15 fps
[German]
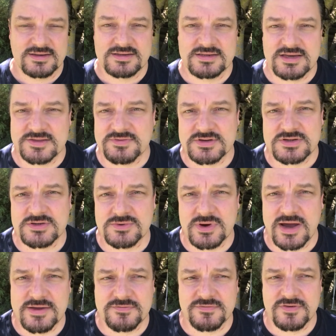Es ist etwas
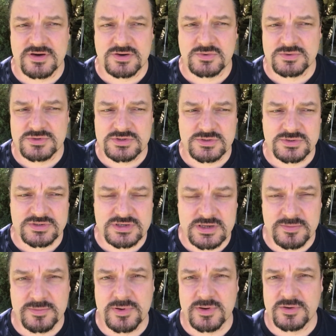so einfach und so
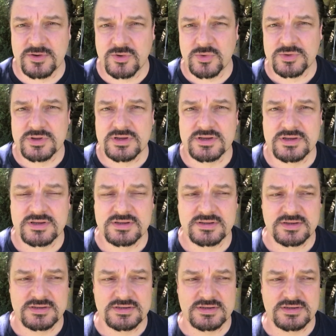simpel im Grunde,
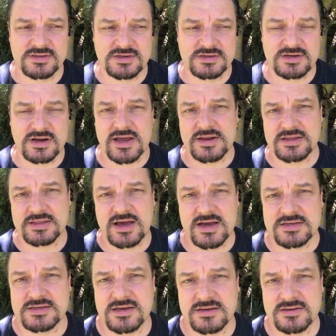das ist das reine
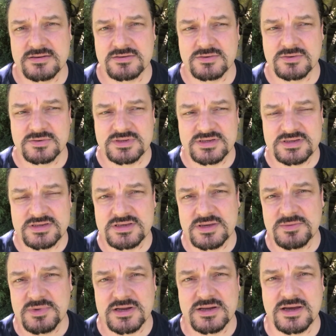Dasein. Und das ist
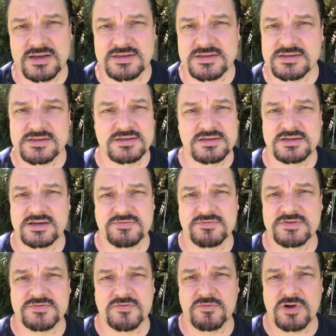immer da, das ist nicht
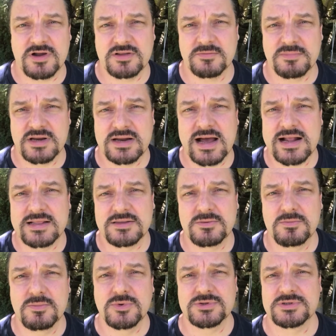etwas, woran man
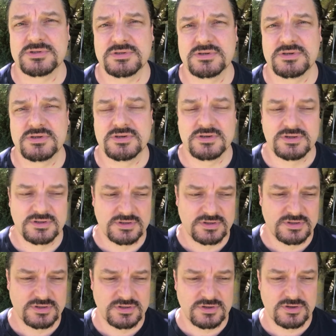halten muss.
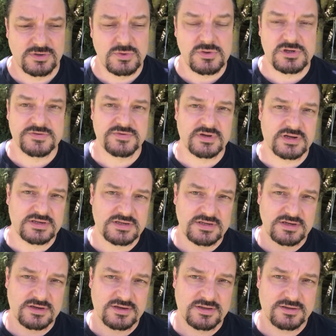Nur, dass wir das
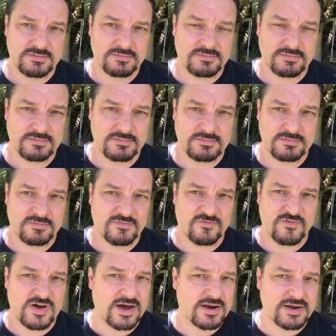nicht
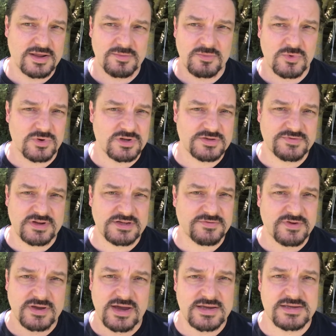wahrnehmen oder dass wir das
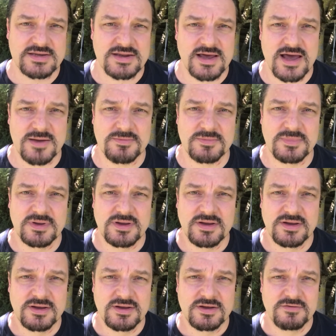vergessen haben,
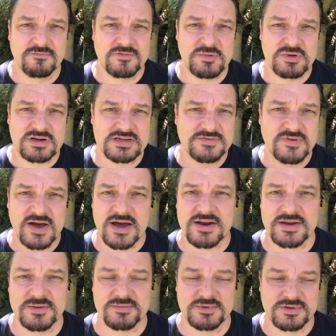wie man das
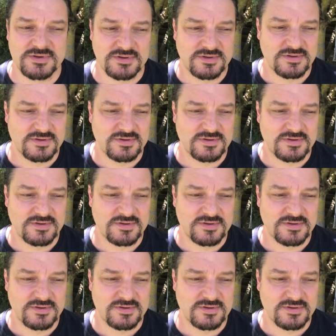wahrnimmt.